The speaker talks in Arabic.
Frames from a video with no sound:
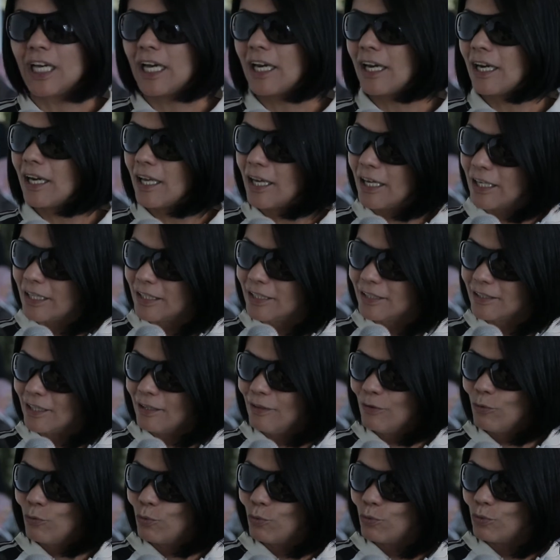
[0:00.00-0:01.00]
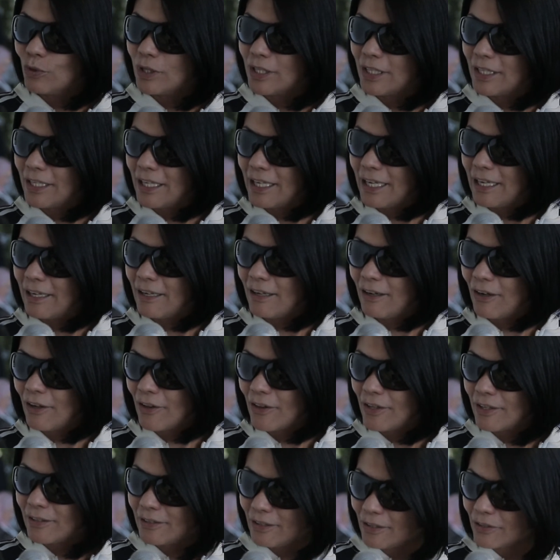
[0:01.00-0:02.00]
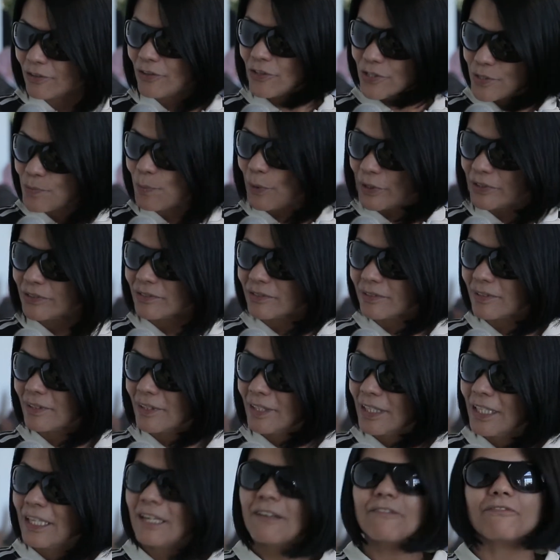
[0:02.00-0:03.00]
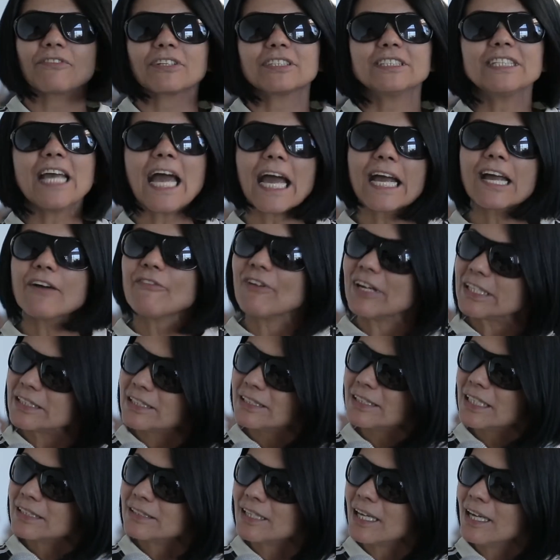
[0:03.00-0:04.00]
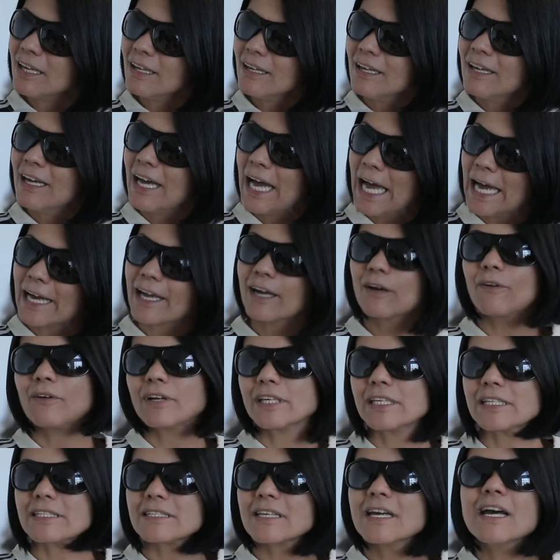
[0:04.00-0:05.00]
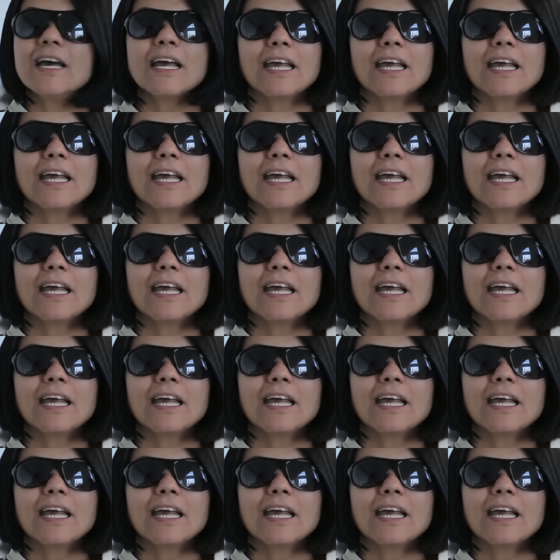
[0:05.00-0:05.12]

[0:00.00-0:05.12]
على الخريطه و اون ذا سبوت فدي حاجه في حد ذاتها حاجه كويسه